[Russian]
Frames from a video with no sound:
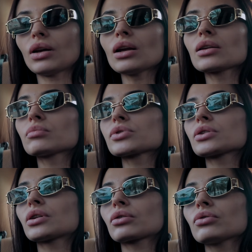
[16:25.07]
Вряд ли
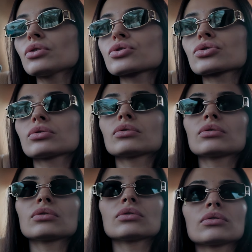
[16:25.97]
будет такое,
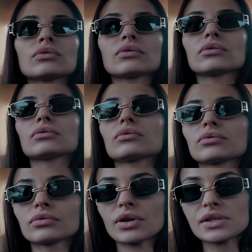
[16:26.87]
что
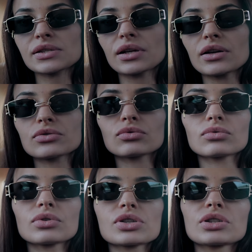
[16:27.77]
вас
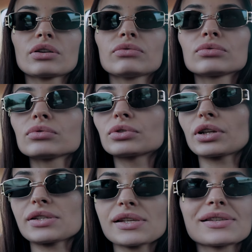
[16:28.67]
сразу оштрафуют,
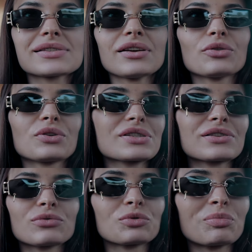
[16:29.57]
хотя не знаю,
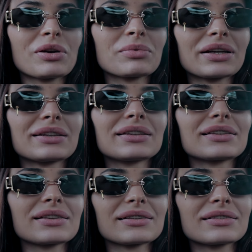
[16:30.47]
если вот прям
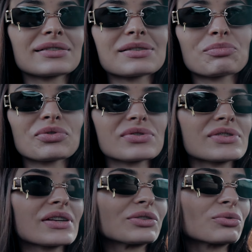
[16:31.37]
какие-то типа
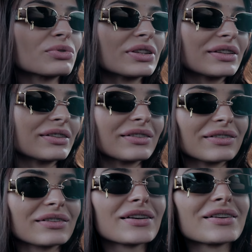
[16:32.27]
сотрудники,
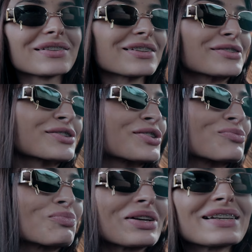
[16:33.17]
так
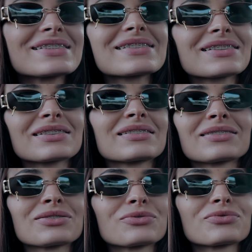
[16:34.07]
скажем,
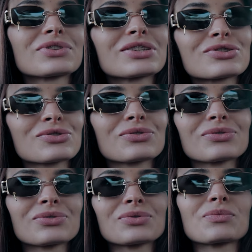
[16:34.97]
полиции увидят,
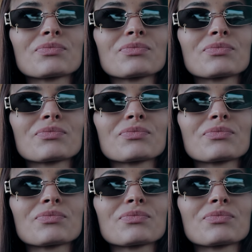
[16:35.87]
что